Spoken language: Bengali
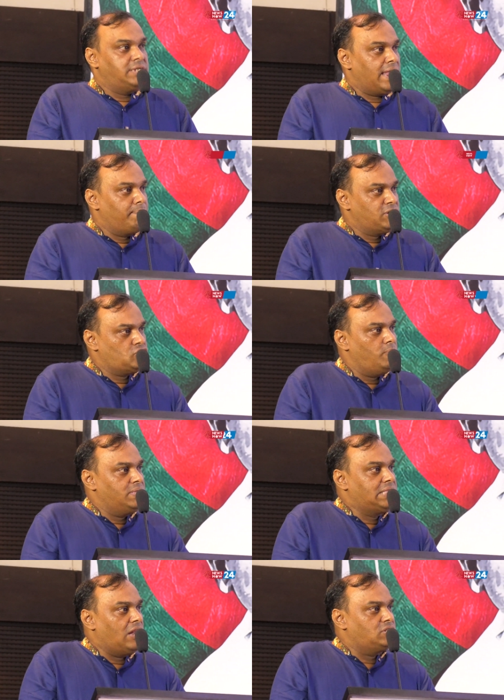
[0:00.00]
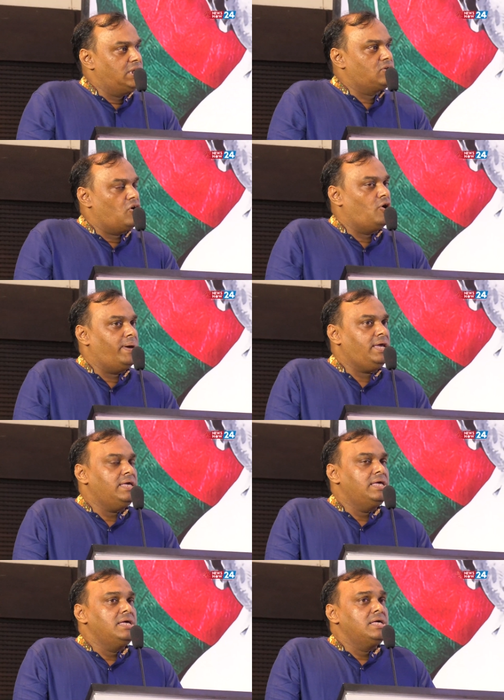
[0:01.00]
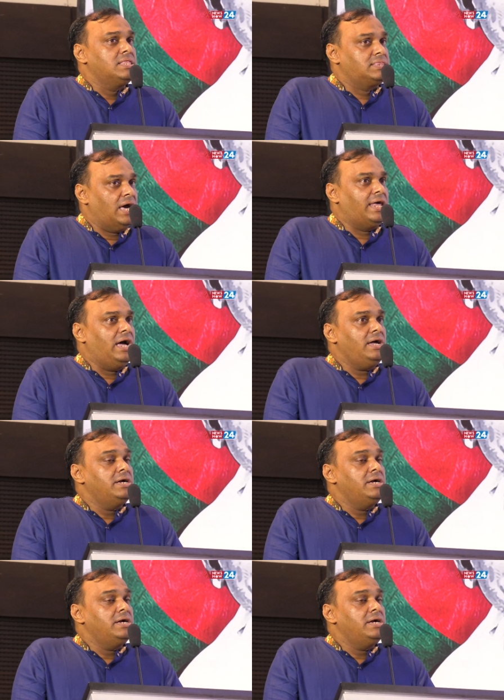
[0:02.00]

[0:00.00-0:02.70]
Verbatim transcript: যারা বিশ্ববিদ্যালয়ের শিক্ষক হবে তারা